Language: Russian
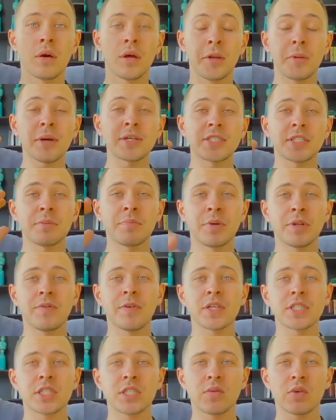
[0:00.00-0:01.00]
Ребят, всем
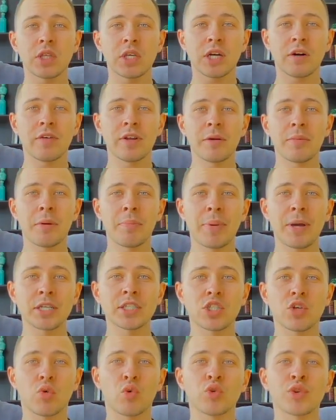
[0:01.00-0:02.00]
привет! Сегодня говорим опять
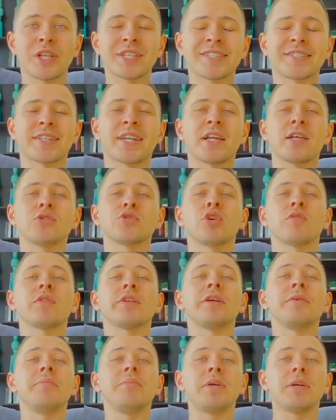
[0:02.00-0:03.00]
же о
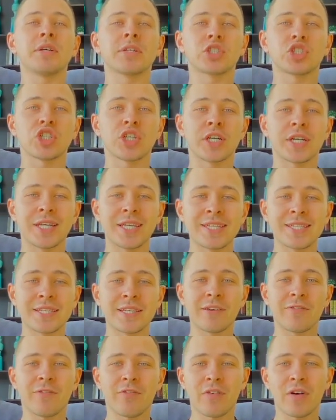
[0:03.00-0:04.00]
децентрализованной бирже
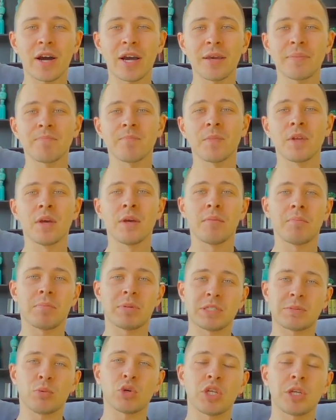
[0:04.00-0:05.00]
GrizzlyFi.
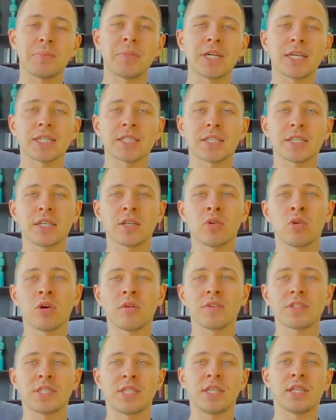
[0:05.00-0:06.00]
Посмотрим некоторые
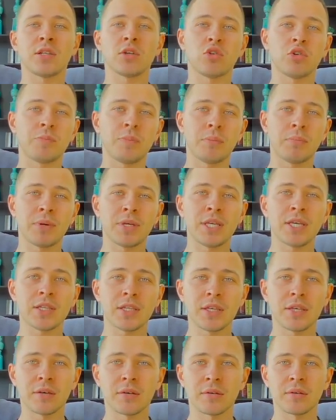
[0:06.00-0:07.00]
новости, докупим
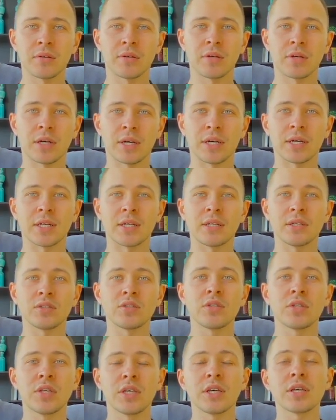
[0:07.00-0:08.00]
монетки э,
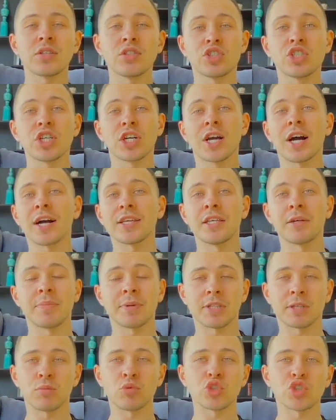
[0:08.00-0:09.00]
Джихани,
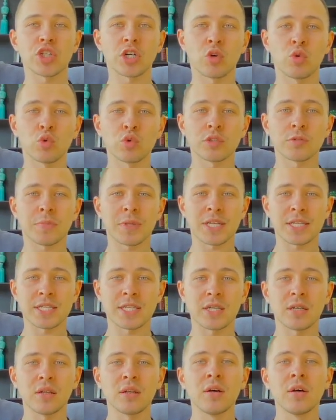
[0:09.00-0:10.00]
потому что курс
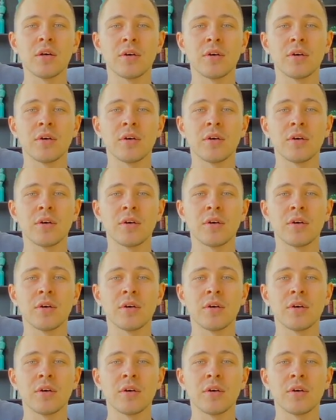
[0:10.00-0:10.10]
просел.